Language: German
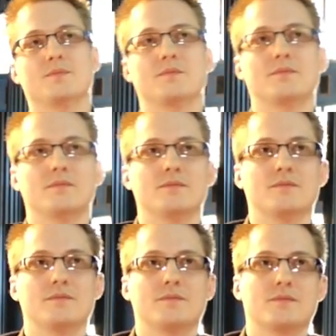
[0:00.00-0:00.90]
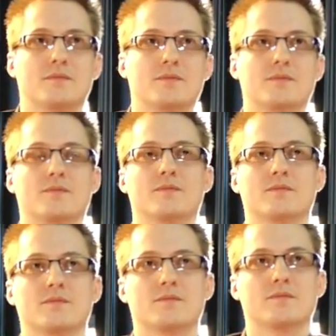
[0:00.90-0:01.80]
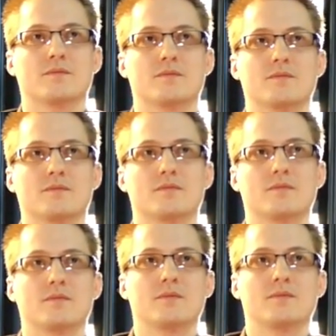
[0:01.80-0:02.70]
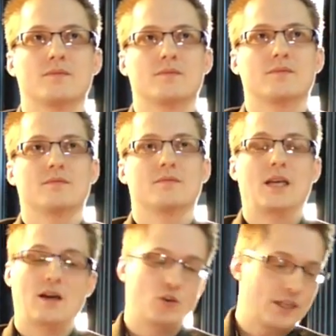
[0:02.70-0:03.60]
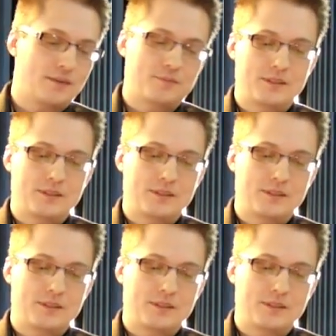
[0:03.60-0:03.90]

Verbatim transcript: bekommen äh, in der Auswahl ihrer Online-Händler? Wie schätzt du das ein? Ja, auch da.